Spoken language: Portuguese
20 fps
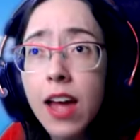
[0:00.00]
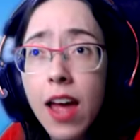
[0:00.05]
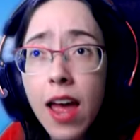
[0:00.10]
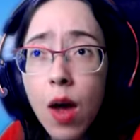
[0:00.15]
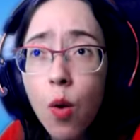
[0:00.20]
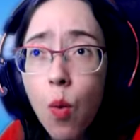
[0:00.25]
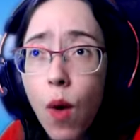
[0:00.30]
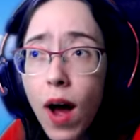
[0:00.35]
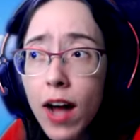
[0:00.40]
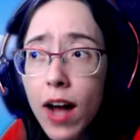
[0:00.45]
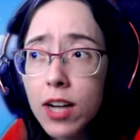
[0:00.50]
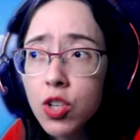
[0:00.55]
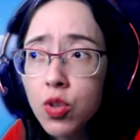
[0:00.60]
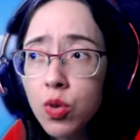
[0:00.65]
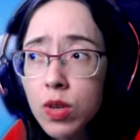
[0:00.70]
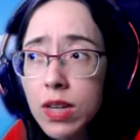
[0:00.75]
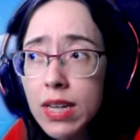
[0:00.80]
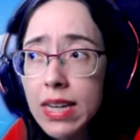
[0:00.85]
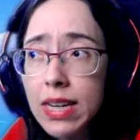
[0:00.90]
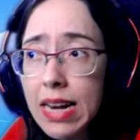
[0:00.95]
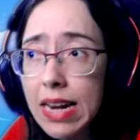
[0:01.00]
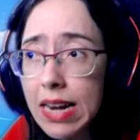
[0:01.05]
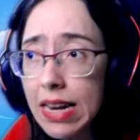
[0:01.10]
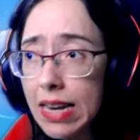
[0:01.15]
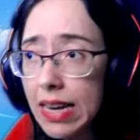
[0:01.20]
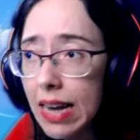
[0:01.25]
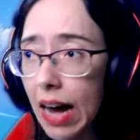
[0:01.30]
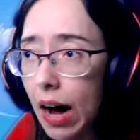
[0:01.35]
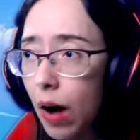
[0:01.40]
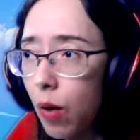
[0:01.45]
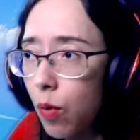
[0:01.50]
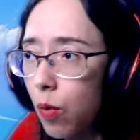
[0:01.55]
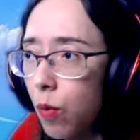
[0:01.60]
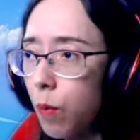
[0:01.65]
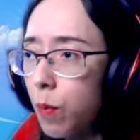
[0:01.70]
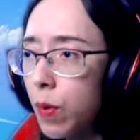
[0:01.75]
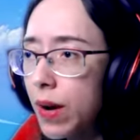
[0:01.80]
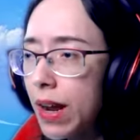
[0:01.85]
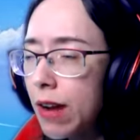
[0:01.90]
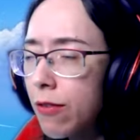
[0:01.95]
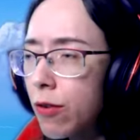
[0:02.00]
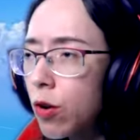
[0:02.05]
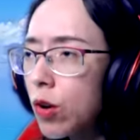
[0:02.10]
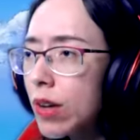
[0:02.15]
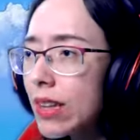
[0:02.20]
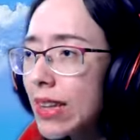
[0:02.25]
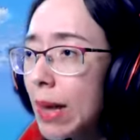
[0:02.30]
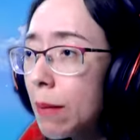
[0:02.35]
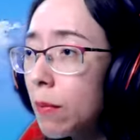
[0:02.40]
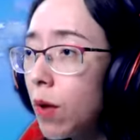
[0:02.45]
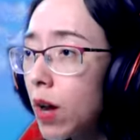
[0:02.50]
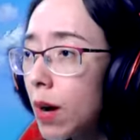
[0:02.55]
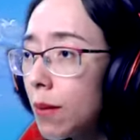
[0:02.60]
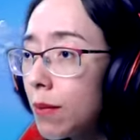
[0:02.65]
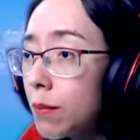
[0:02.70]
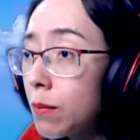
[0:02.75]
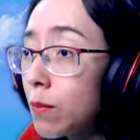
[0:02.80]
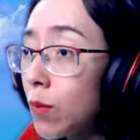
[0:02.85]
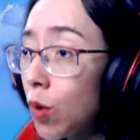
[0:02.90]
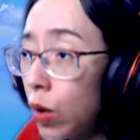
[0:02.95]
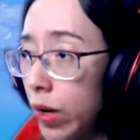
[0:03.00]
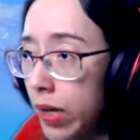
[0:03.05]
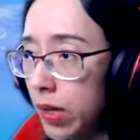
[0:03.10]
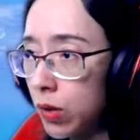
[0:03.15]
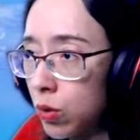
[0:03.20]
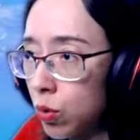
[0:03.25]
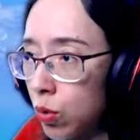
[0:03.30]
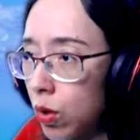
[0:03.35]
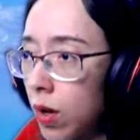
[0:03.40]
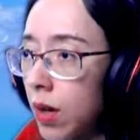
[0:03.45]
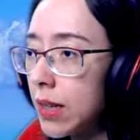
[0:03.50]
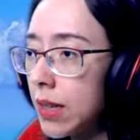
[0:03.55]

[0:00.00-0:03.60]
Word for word: Eu acho que não, porque ele falou que demora muito.